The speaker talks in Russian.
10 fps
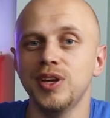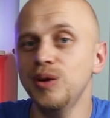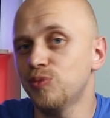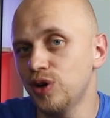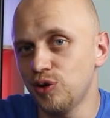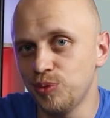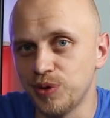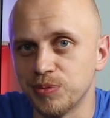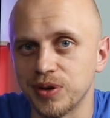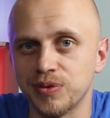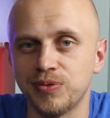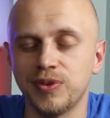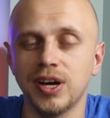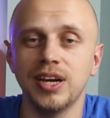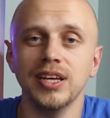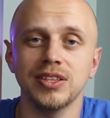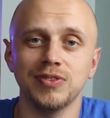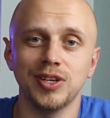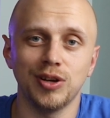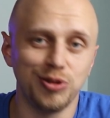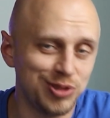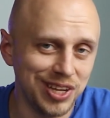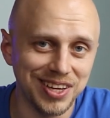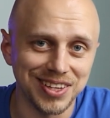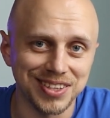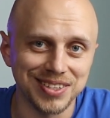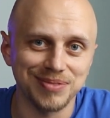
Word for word: И мой любимый, фиолетовый людоед.